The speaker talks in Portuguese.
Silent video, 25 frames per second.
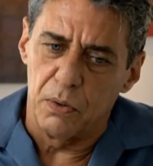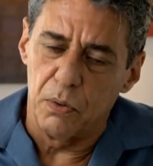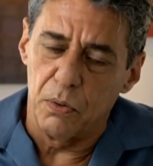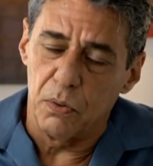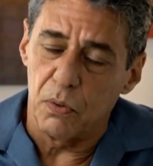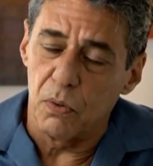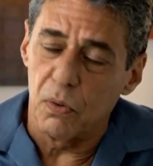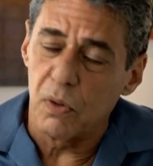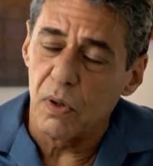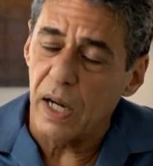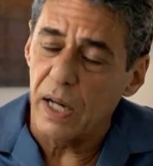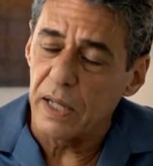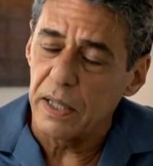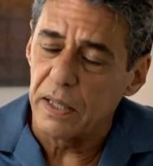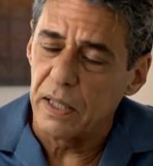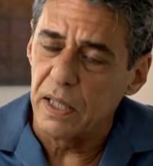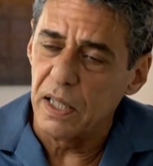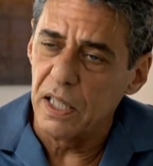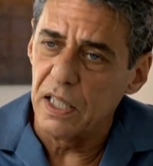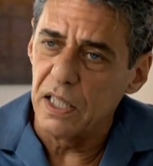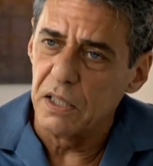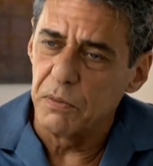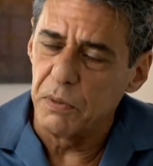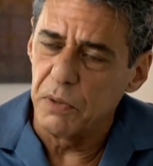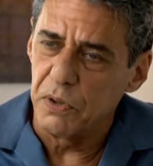que o, o
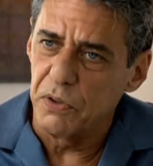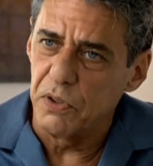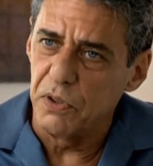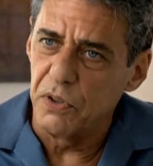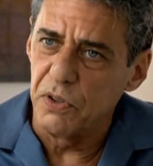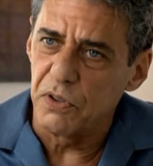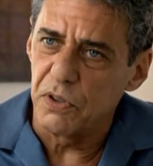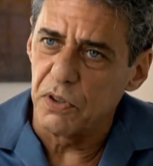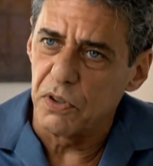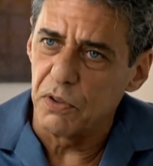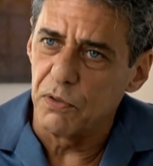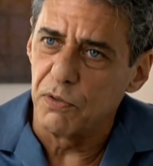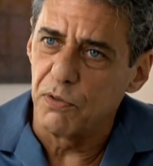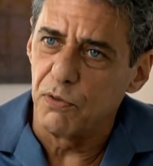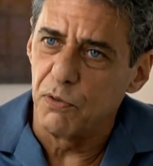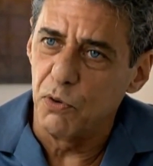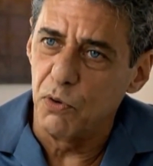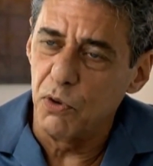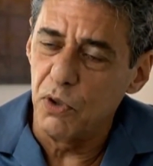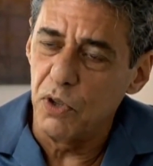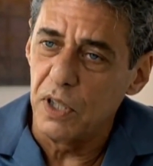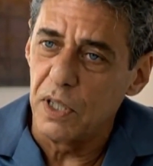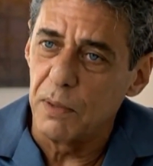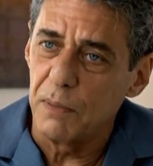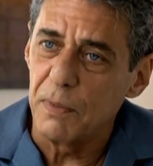Caetano me disse que eu
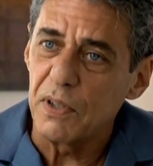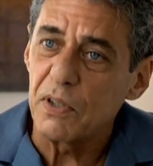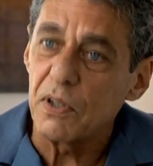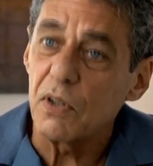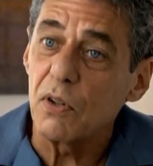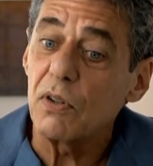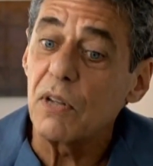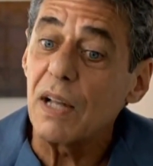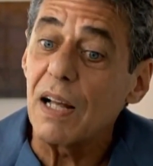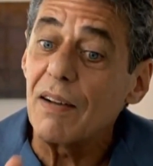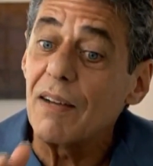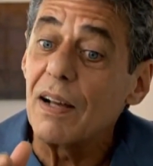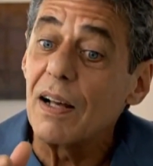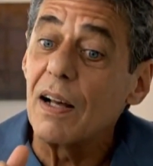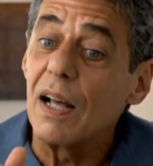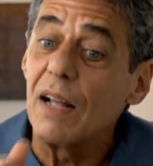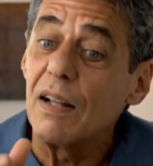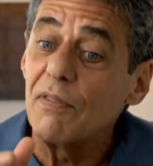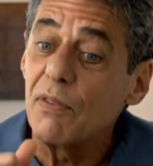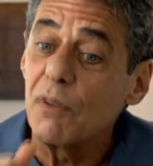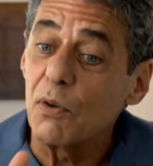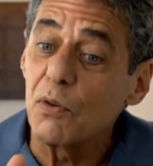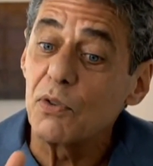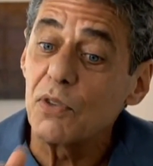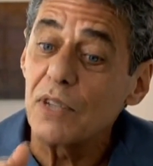fui, mas que eu
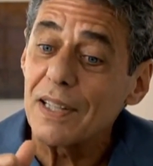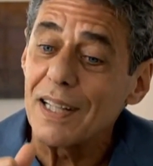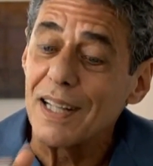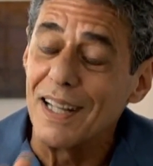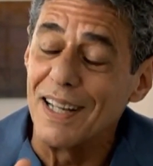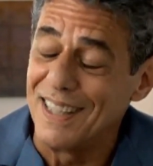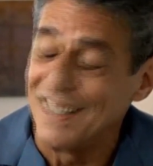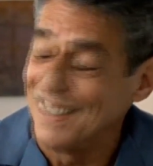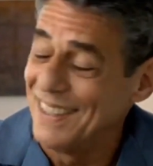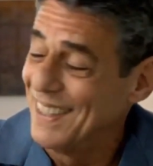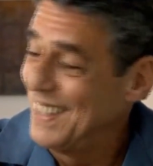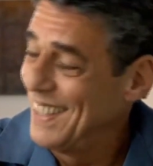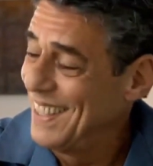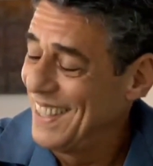estava. Ele falou, você. Tá-